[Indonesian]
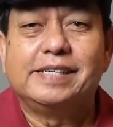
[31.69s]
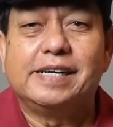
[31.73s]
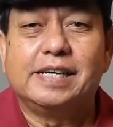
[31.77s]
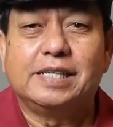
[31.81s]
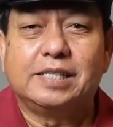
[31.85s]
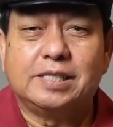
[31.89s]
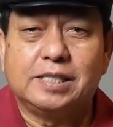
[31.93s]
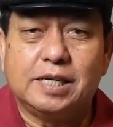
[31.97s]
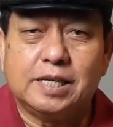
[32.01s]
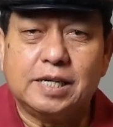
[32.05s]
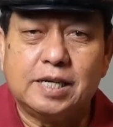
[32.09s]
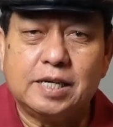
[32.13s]

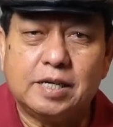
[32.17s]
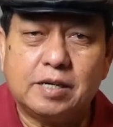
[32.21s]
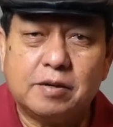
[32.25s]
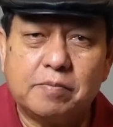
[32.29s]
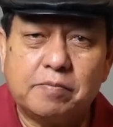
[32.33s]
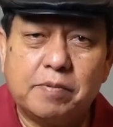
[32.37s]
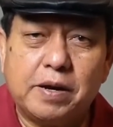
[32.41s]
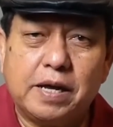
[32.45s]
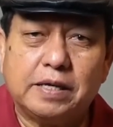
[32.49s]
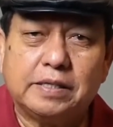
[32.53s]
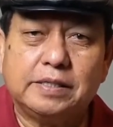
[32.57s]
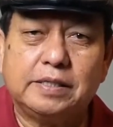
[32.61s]
acara
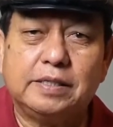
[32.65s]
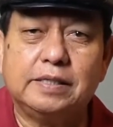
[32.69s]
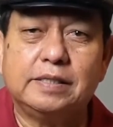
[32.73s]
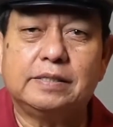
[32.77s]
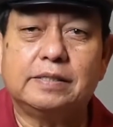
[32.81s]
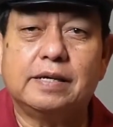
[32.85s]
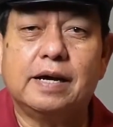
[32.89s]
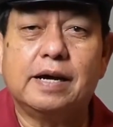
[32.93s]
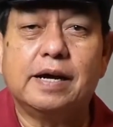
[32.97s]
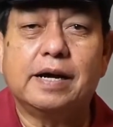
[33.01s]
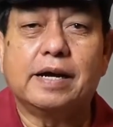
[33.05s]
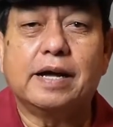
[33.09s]
refleksi
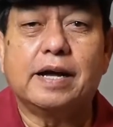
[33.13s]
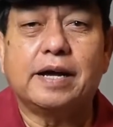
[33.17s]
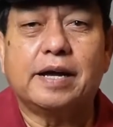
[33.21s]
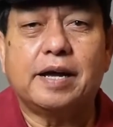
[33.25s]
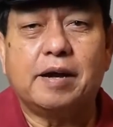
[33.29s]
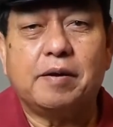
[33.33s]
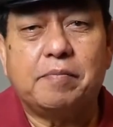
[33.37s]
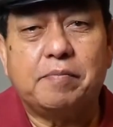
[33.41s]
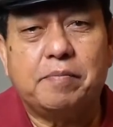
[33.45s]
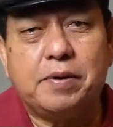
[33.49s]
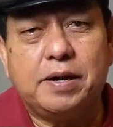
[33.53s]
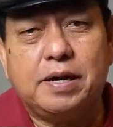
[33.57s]
sang
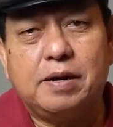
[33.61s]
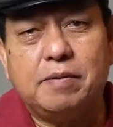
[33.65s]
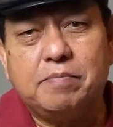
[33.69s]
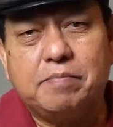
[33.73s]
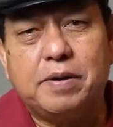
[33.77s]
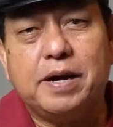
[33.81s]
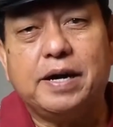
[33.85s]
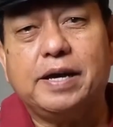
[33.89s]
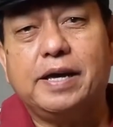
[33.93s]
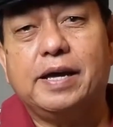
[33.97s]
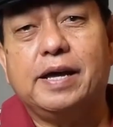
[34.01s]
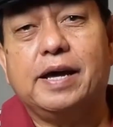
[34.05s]
kakek pada
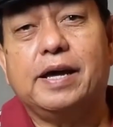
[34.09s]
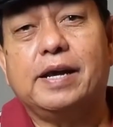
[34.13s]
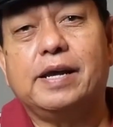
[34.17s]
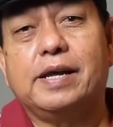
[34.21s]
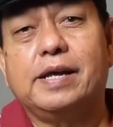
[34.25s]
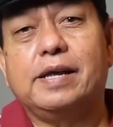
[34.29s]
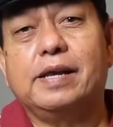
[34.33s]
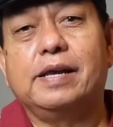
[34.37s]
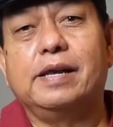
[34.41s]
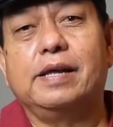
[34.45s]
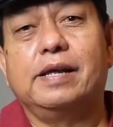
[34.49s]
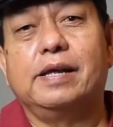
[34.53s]
pagi
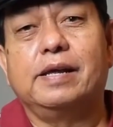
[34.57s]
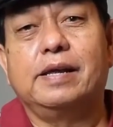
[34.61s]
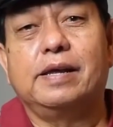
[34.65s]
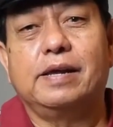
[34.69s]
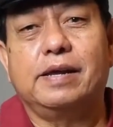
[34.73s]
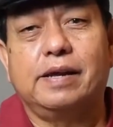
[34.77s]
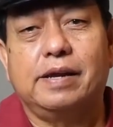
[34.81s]
hari ini,